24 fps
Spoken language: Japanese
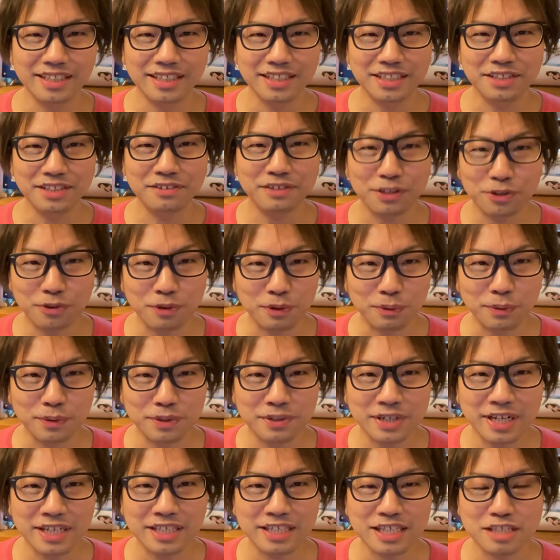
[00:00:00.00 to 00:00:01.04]
では今日はこれ
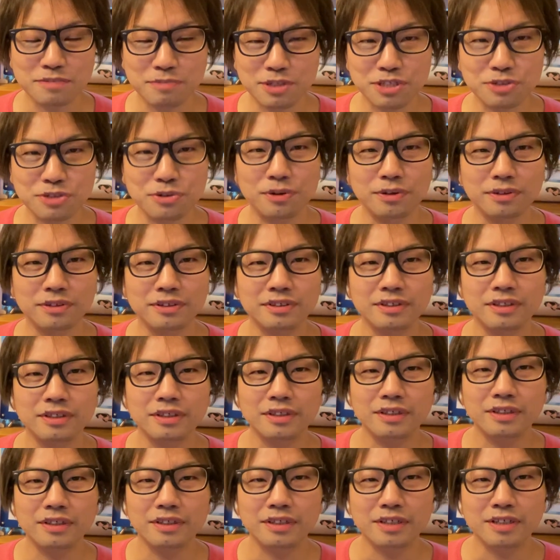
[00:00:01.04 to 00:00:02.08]
ぐらいにいたしましょう。
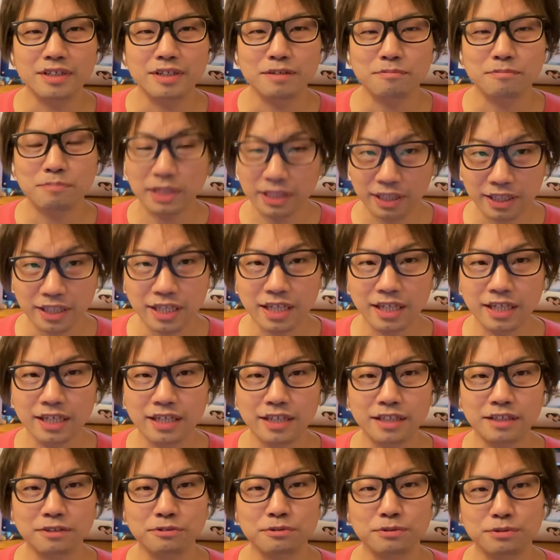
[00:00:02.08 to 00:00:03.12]
またね、
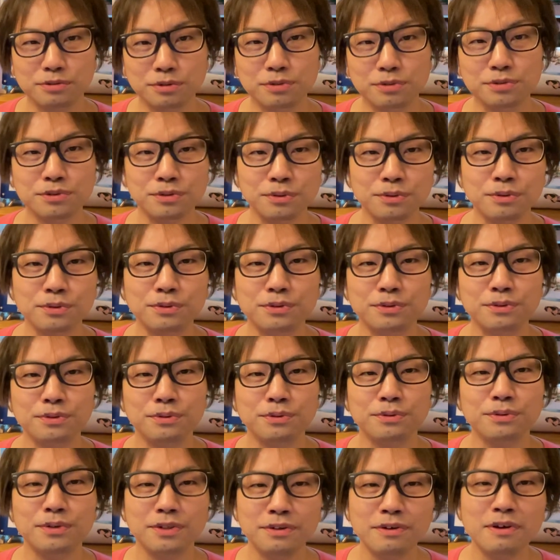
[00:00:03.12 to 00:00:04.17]
えーと、卒業後という
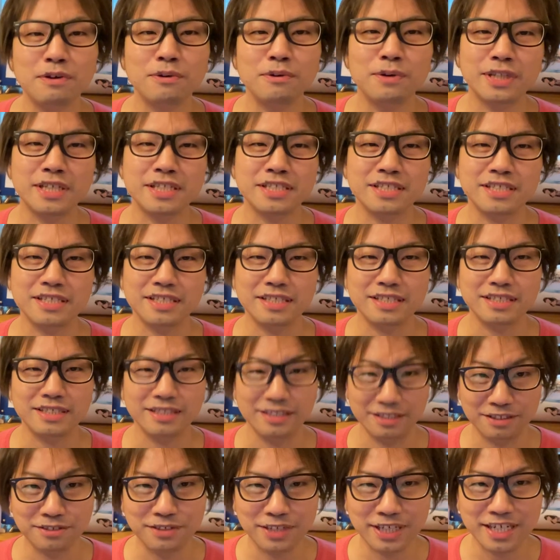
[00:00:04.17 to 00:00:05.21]
ところではお話
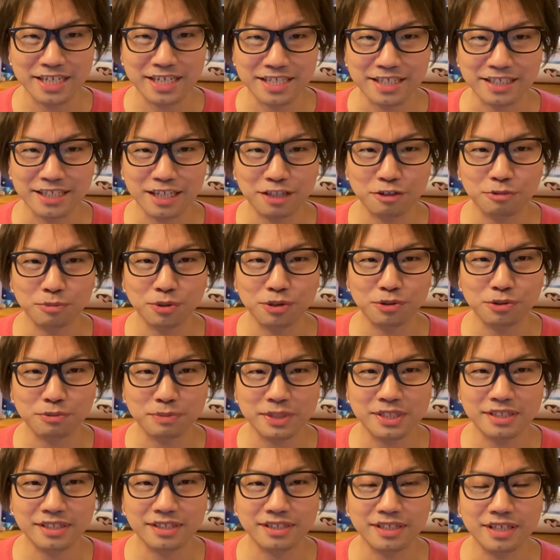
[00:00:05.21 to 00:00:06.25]
繰り返していきたいと思っておりま
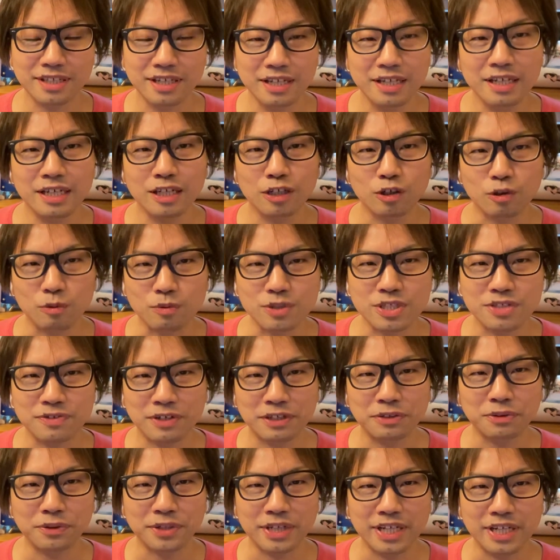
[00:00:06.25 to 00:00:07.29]
す。こぶし
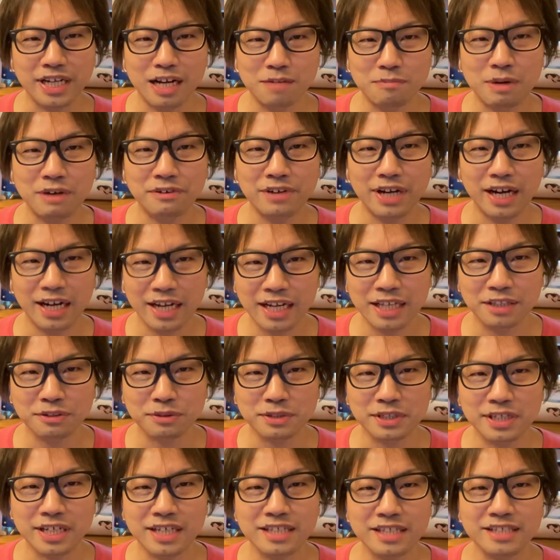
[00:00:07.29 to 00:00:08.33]
ファクトリー浜浦彩乃
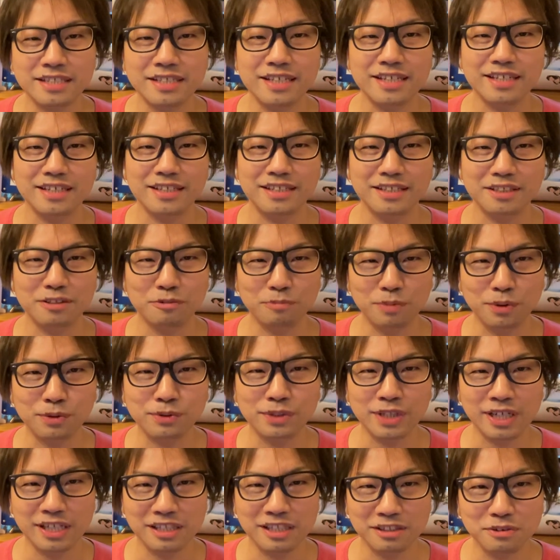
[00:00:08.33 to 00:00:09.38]
に関して、えーと、
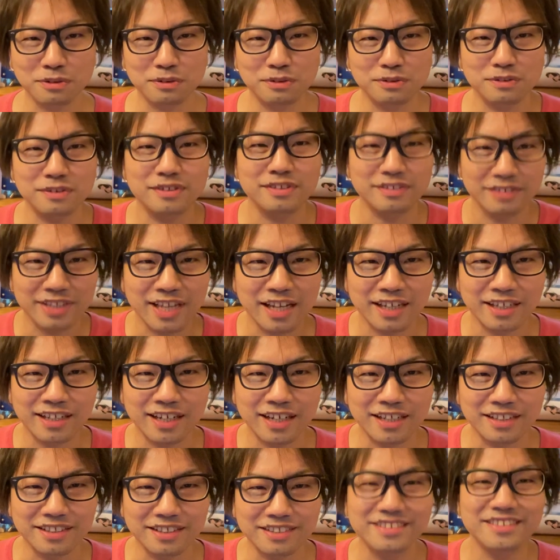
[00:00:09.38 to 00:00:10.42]
僕なりの見
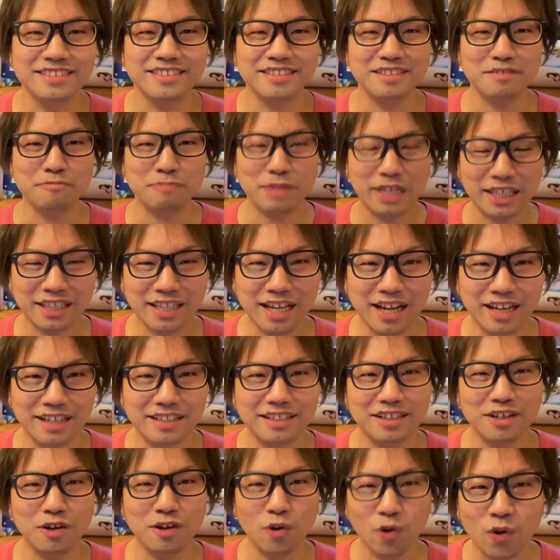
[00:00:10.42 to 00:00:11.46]
解、見方、
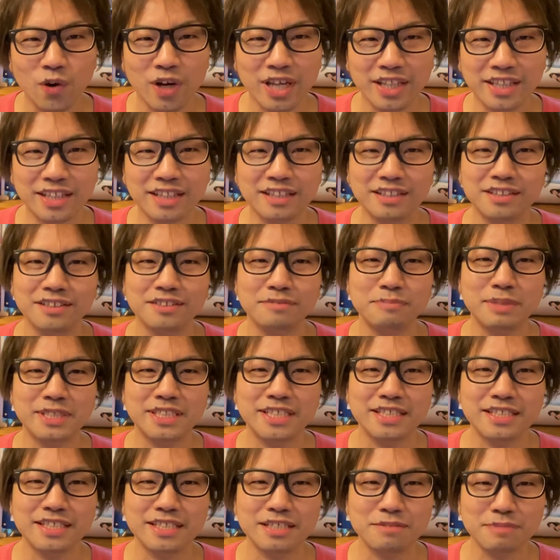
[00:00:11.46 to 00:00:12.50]
応援なんていう
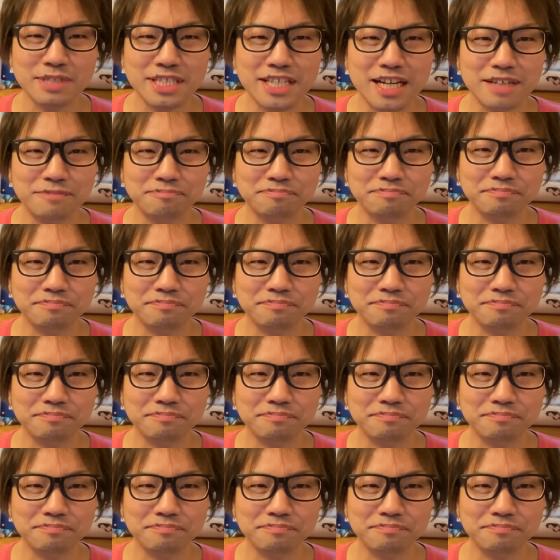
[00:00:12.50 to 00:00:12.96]
メッセージにしました。